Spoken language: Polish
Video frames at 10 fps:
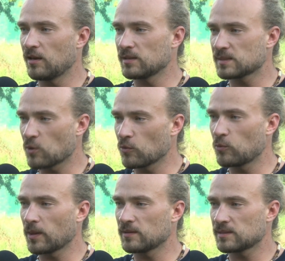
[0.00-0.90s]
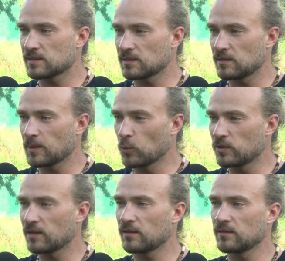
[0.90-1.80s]
z, z
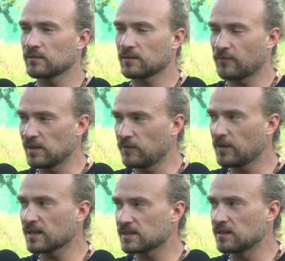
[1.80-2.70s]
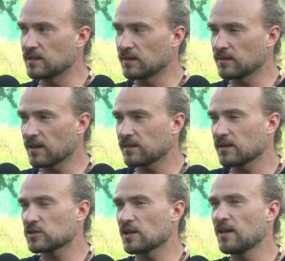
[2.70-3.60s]
rundy kwalifikacyjnej. Tak?
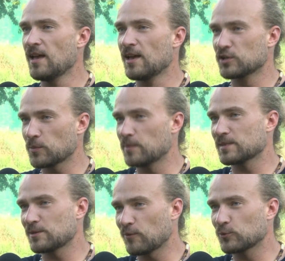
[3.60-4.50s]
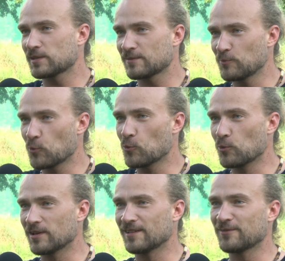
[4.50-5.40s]
Także, żebym znowu
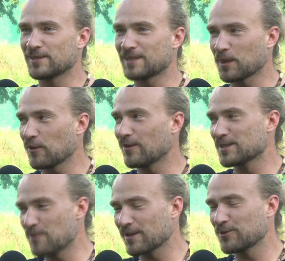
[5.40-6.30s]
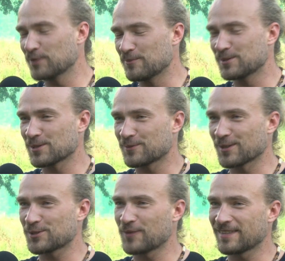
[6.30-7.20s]
mógł e, wystartować z Magdą na
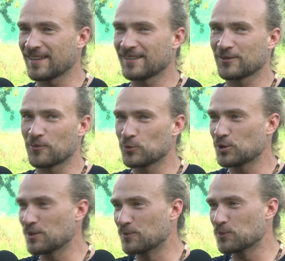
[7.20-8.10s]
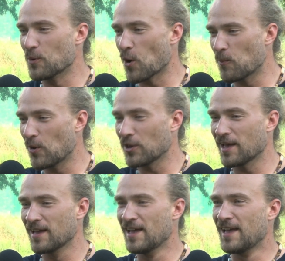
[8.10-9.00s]
Mistrzostwach Świata, to musielibyśmy oboje